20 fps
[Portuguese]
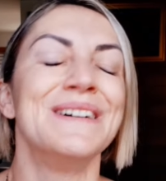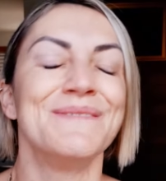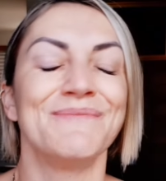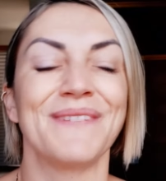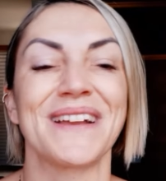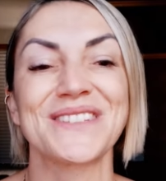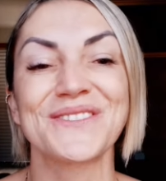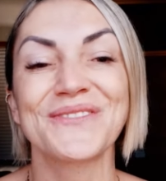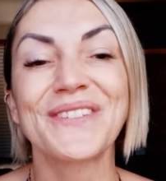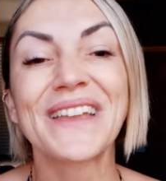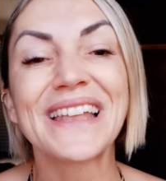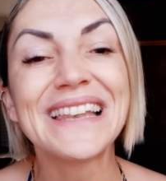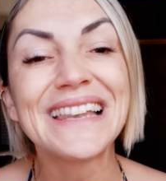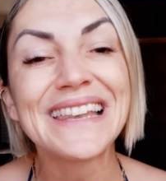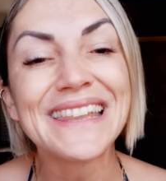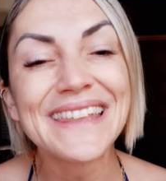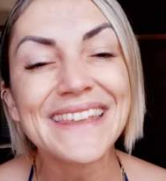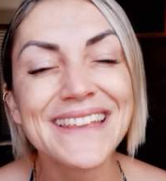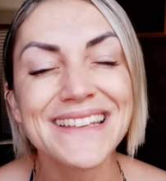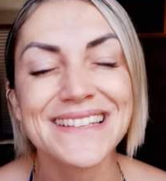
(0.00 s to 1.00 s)
mas
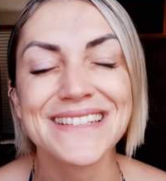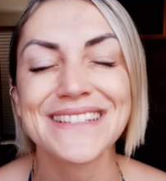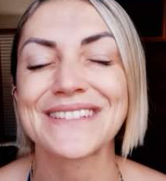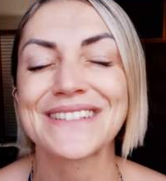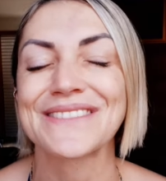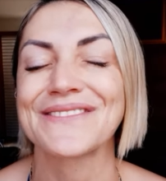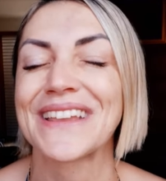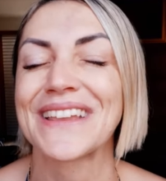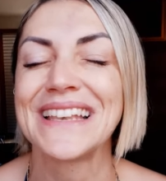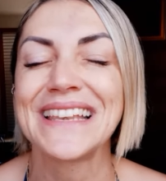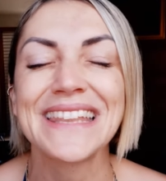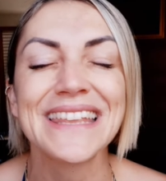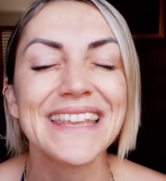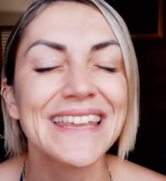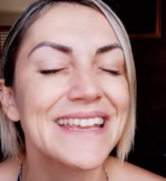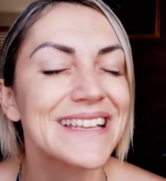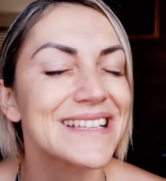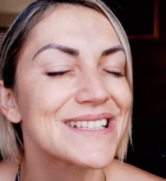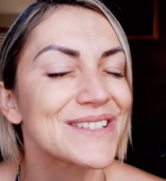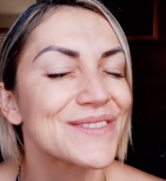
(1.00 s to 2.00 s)
feliz,
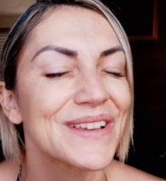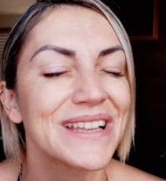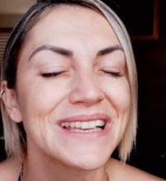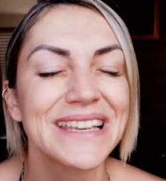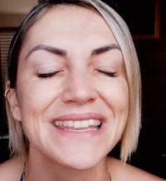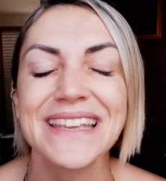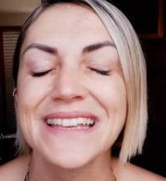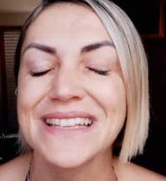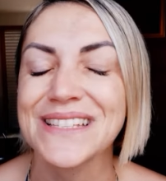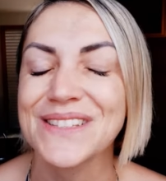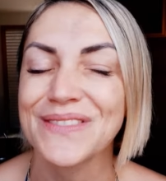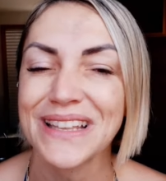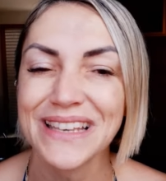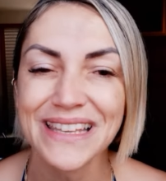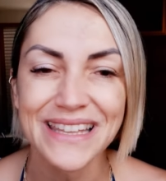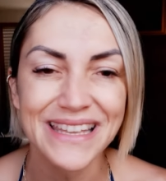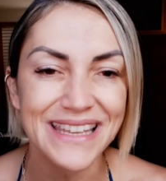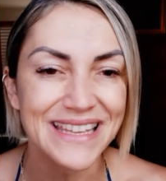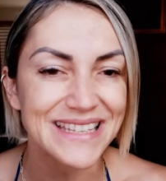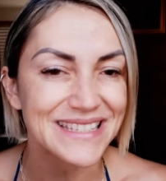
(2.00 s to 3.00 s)
feliz, feliz,
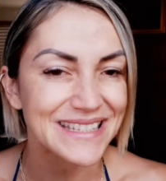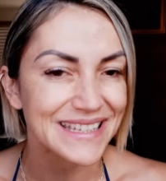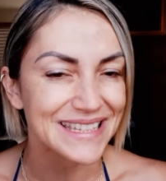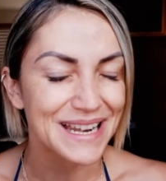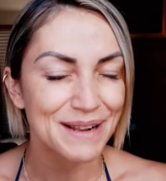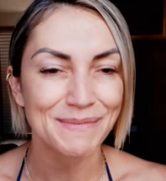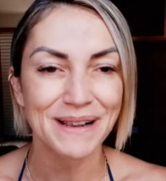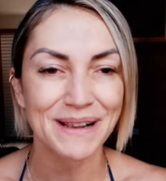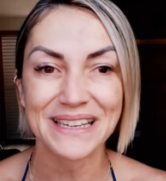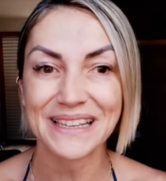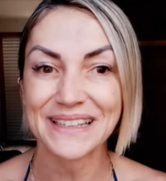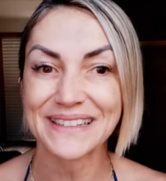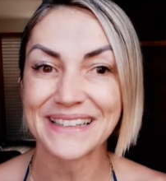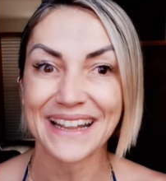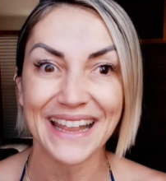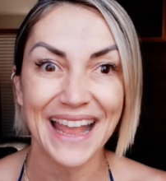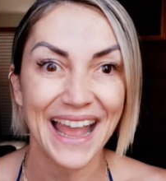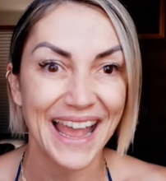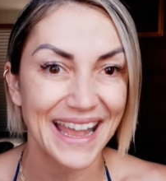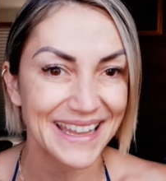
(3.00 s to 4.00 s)
feliz e trabalhando a
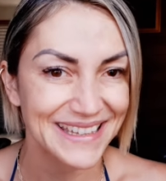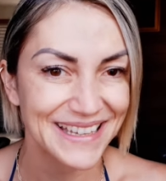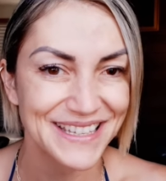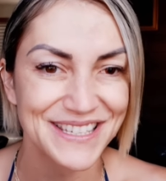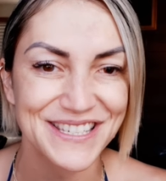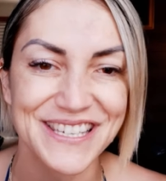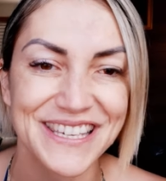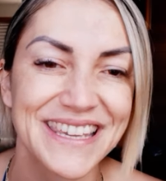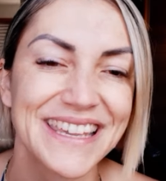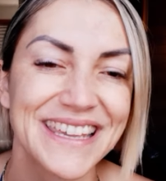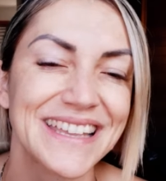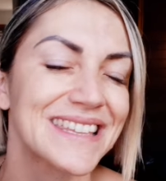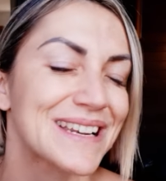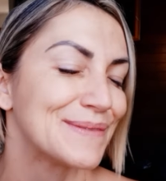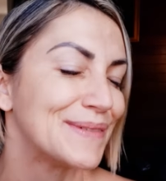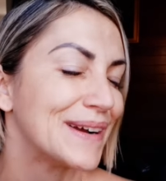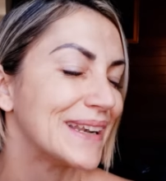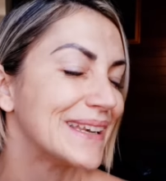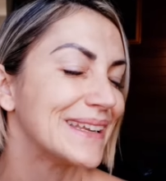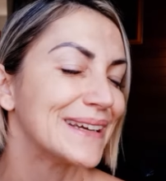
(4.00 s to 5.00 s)
cada dia,
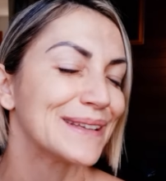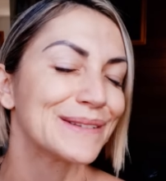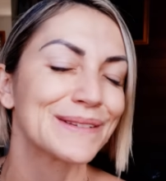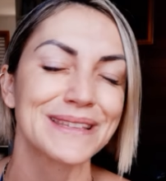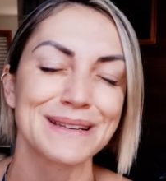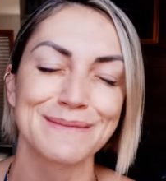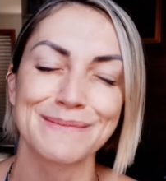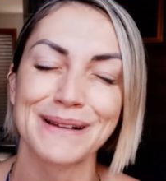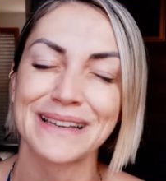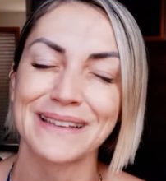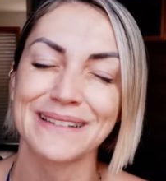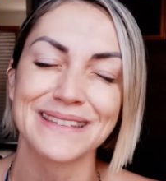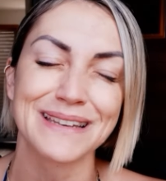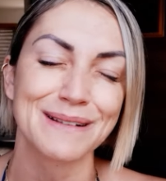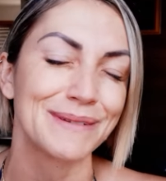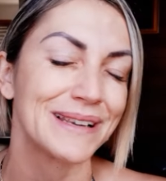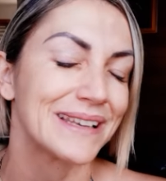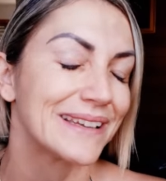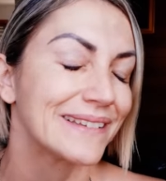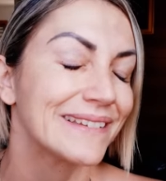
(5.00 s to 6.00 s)
trabalhando, trabalhando,
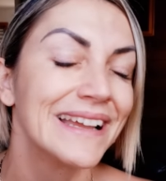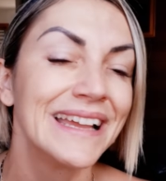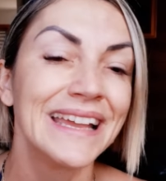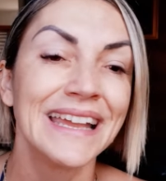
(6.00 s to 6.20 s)
trabalhando